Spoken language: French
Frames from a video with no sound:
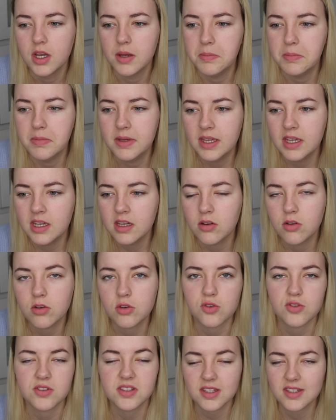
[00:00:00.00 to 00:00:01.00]
mais euh,
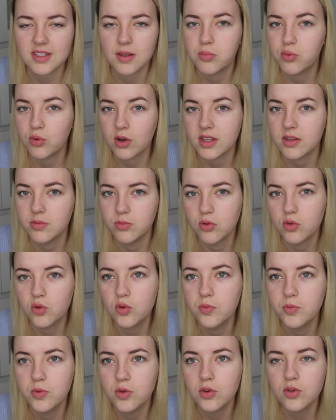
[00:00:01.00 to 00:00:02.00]
je sais que ça pourrait être
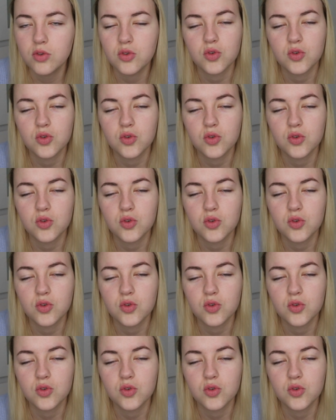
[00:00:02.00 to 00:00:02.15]
beaucoup mieux.